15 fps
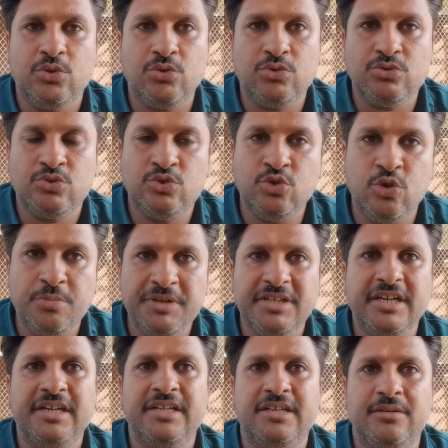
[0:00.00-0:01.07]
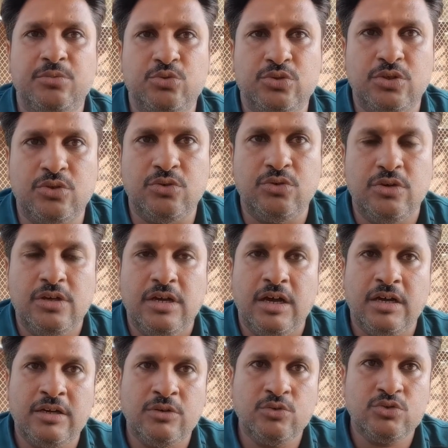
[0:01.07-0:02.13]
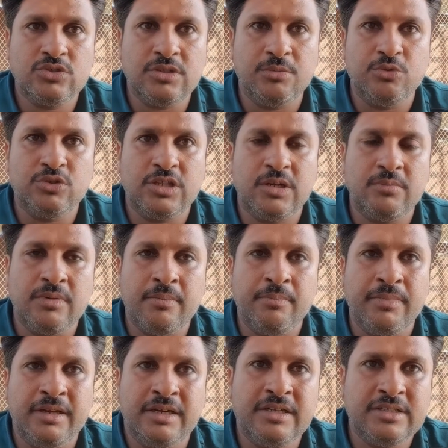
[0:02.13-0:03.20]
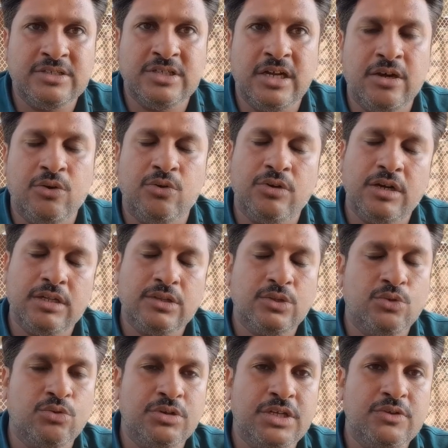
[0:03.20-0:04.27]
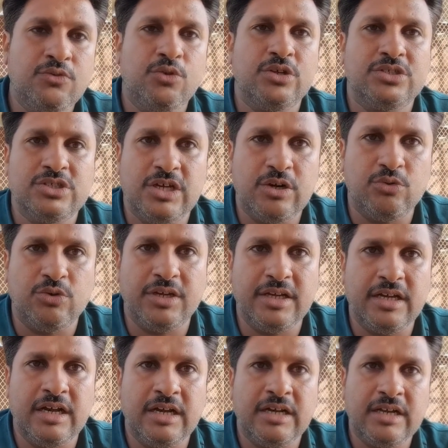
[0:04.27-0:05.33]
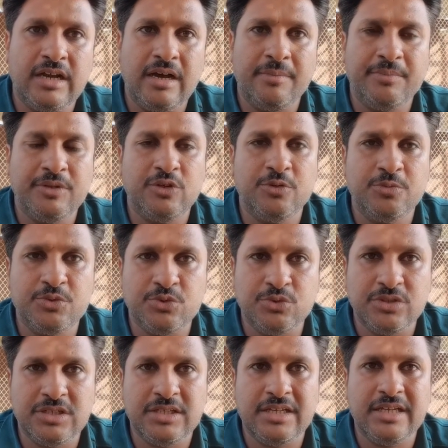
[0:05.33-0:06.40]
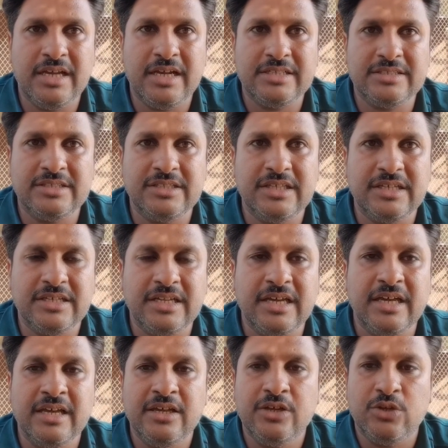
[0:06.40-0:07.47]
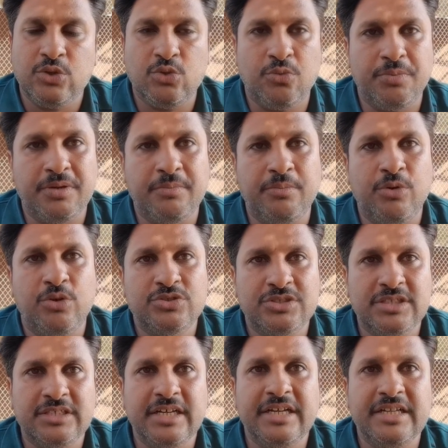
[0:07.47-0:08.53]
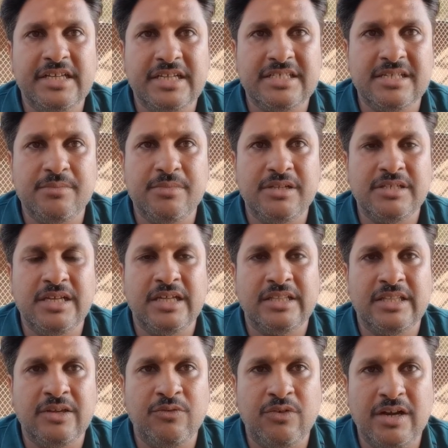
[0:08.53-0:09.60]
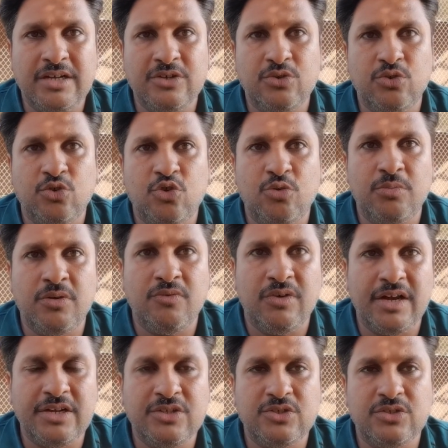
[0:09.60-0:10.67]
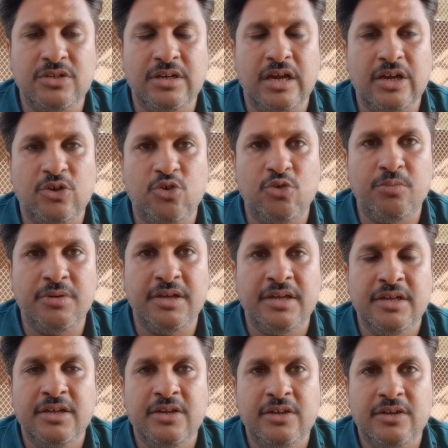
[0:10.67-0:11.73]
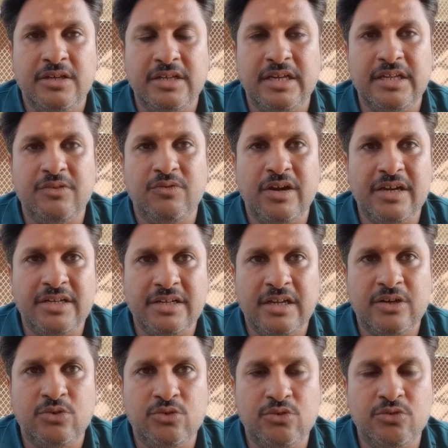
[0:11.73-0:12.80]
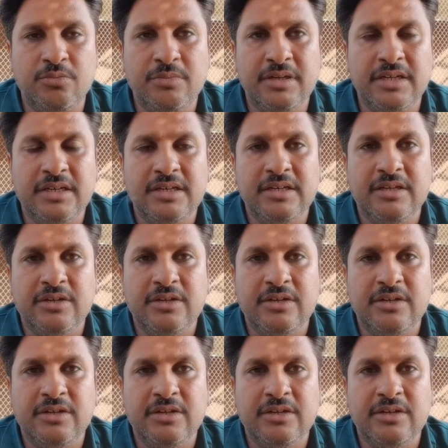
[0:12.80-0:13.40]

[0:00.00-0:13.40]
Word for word: तो जो भी टैडी कबूतर हो अगर उस कबूतर में ब्लड अच्छा होगा तो ही वो अच्छा उड़ेगा अगर आपने खूबसूरती के लिहाज से देखना है तो फिर बहुत से टैडी ऐसे मिल जाते हैं वाइट नोकों में वाइट आँखों में यानी वाइट नाखून में